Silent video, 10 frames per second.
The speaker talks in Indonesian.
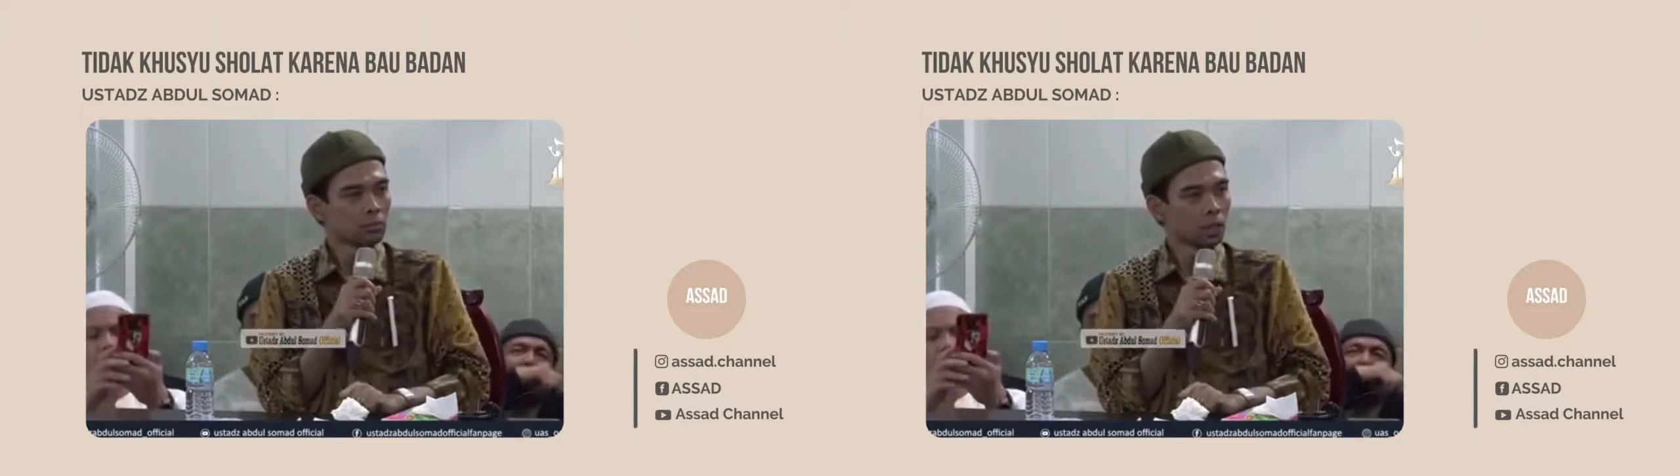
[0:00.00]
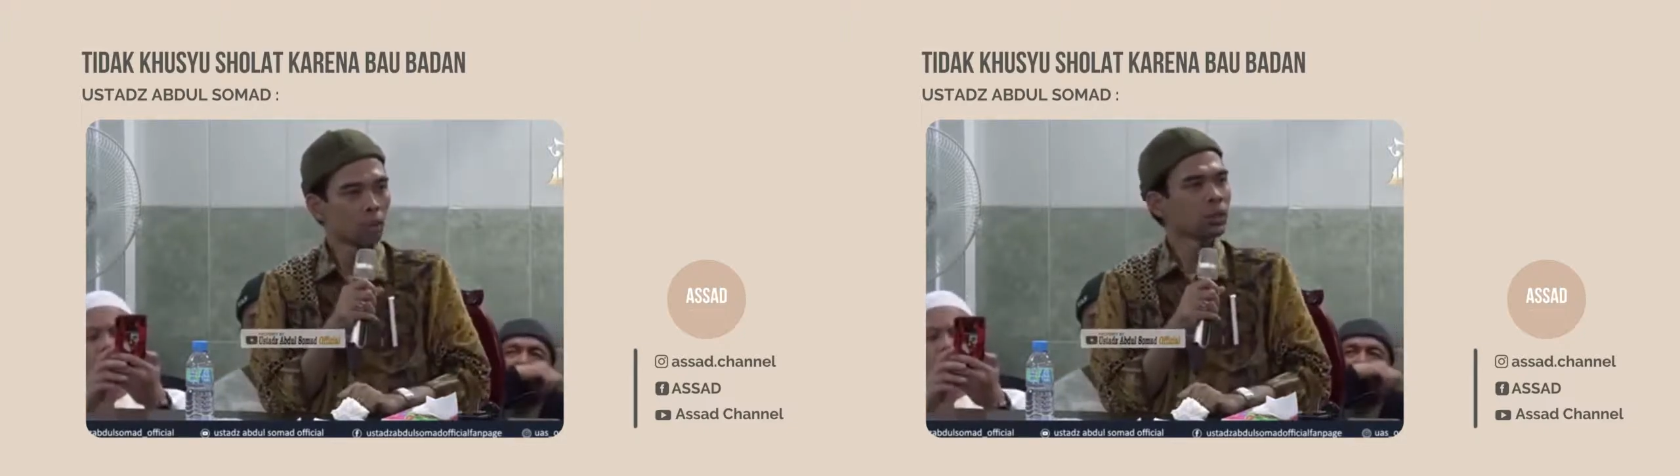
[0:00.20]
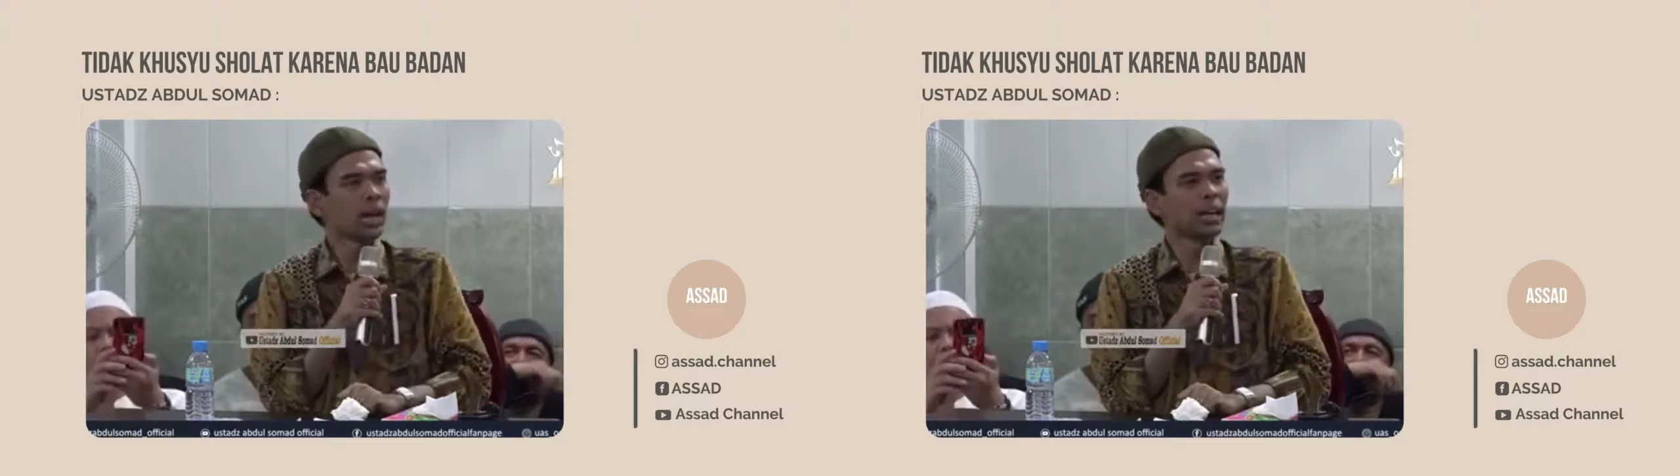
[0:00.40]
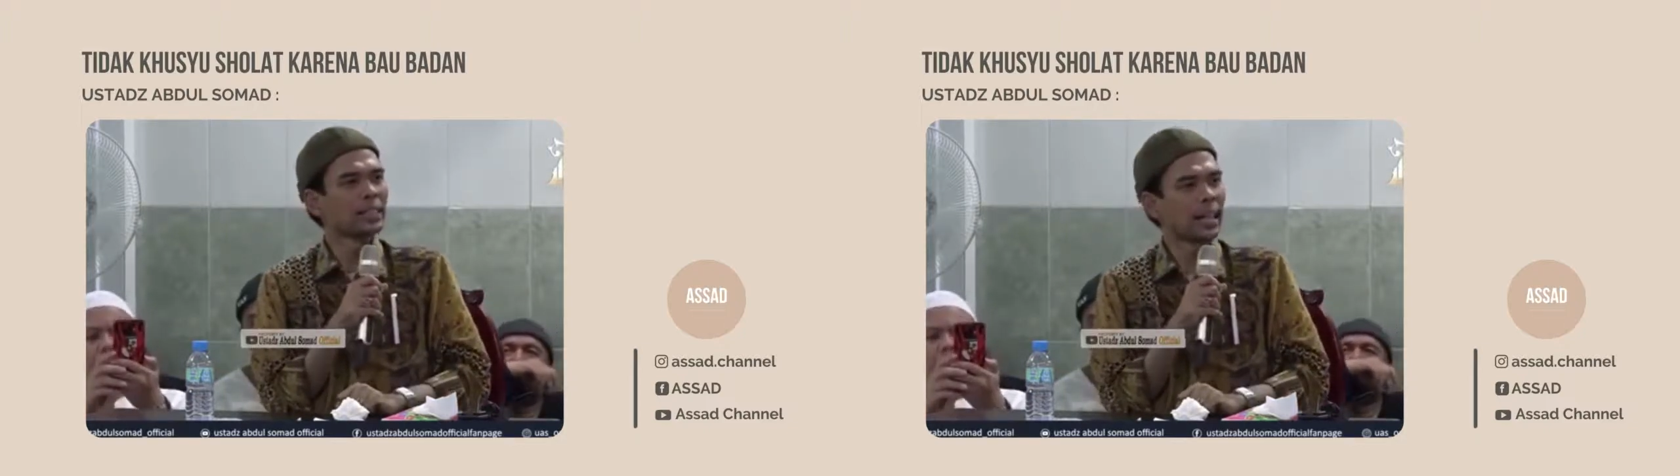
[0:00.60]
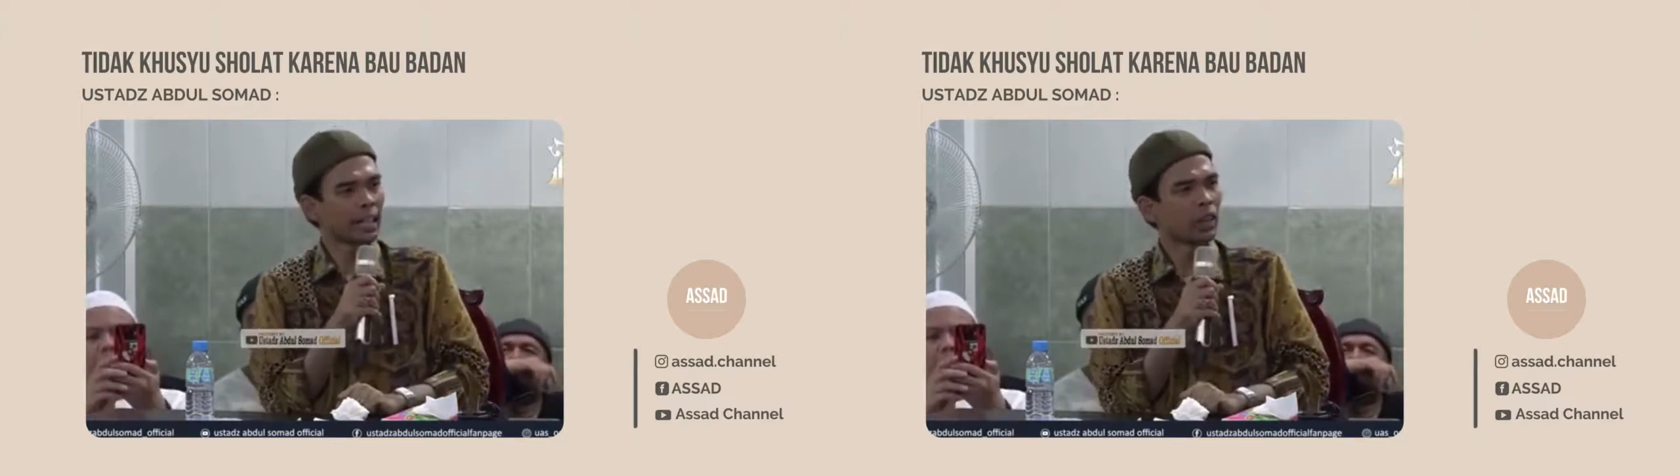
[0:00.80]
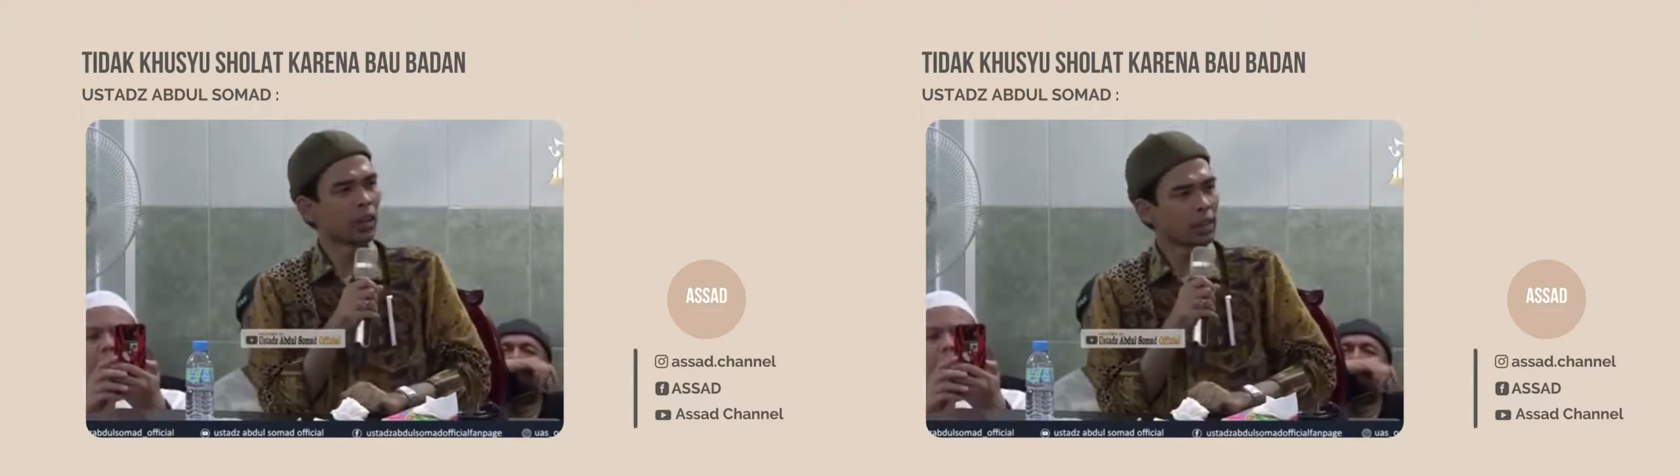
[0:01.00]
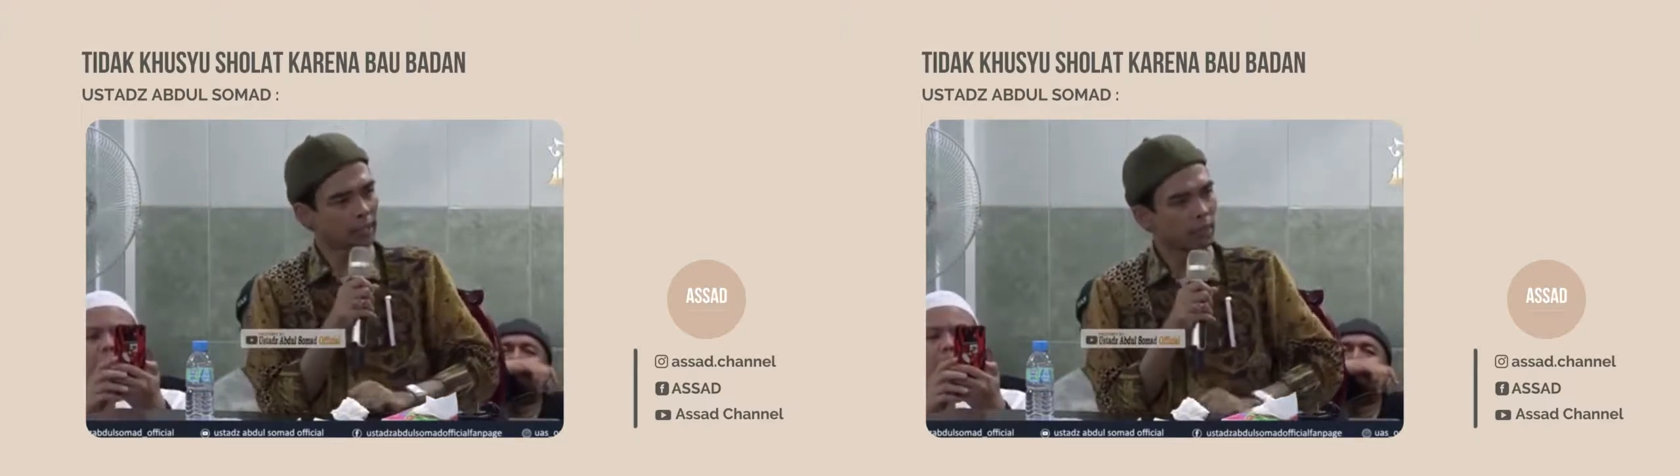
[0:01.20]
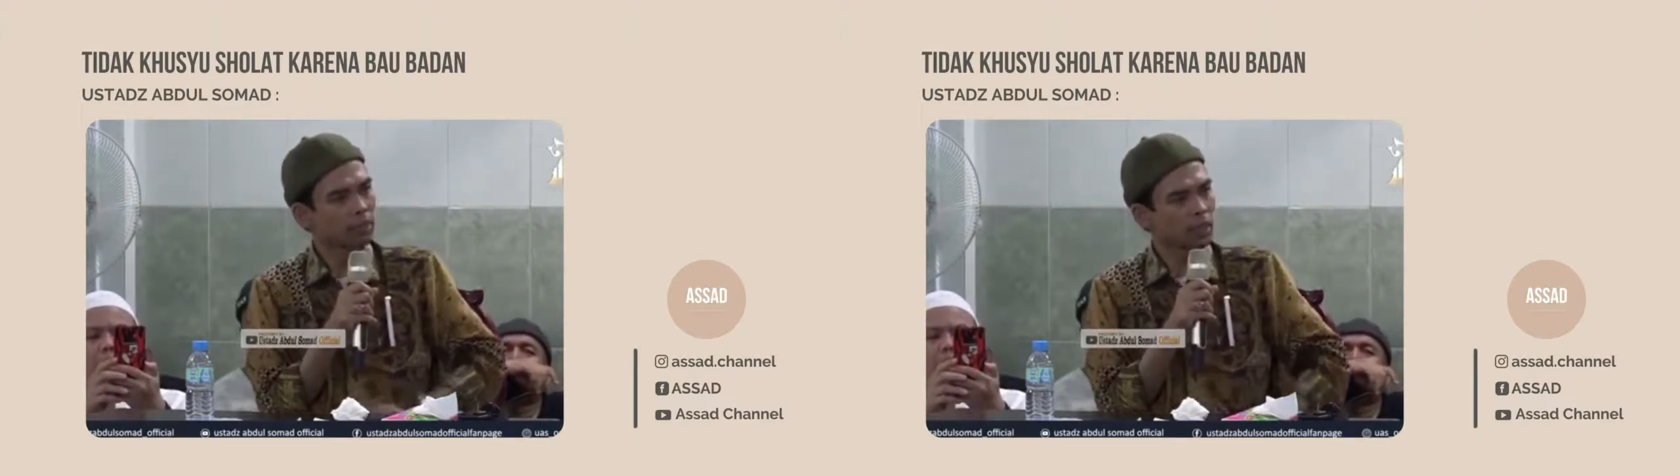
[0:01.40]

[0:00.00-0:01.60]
tak usah ajari orang Islam